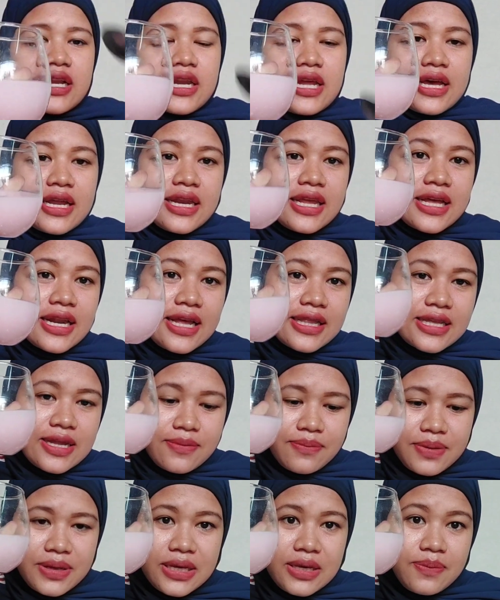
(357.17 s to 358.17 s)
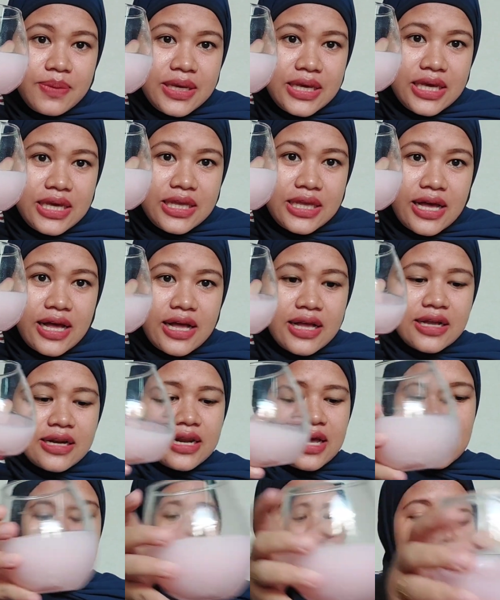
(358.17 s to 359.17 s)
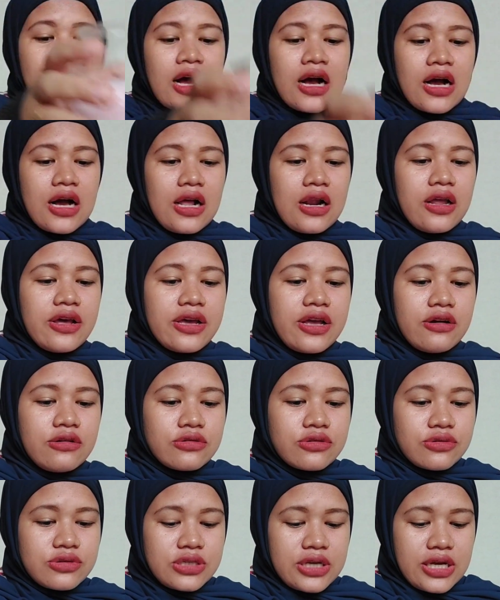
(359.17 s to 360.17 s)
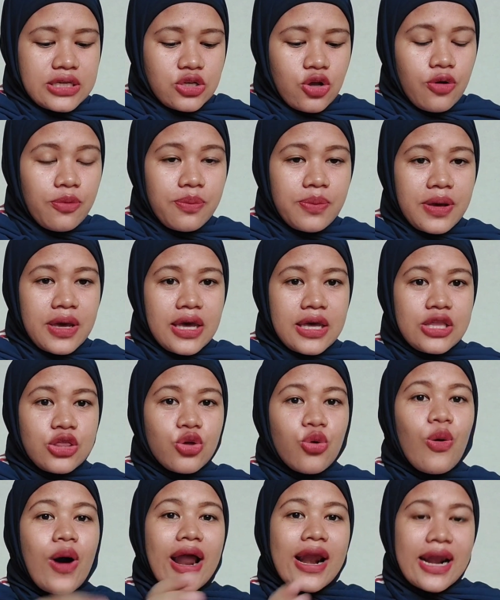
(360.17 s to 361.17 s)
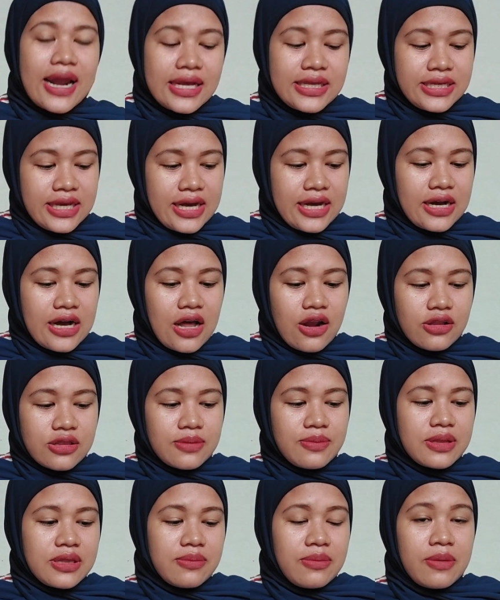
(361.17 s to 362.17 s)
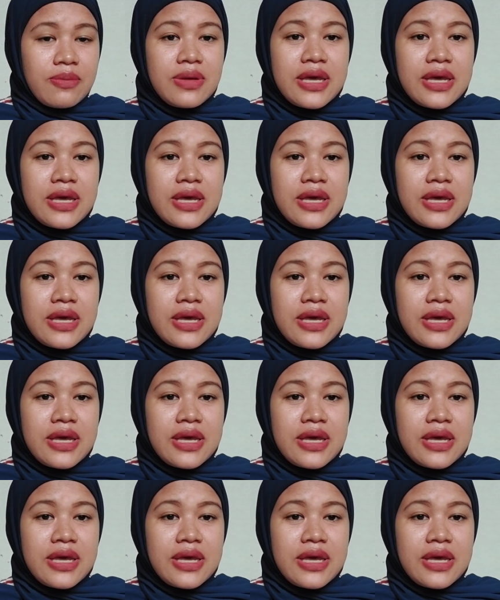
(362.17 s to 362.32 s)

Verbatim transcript: Nah, ini kelihatan pinky-pinkinya. Nah, kalau yang untuk si SOP itu warnanya kalau teman-teman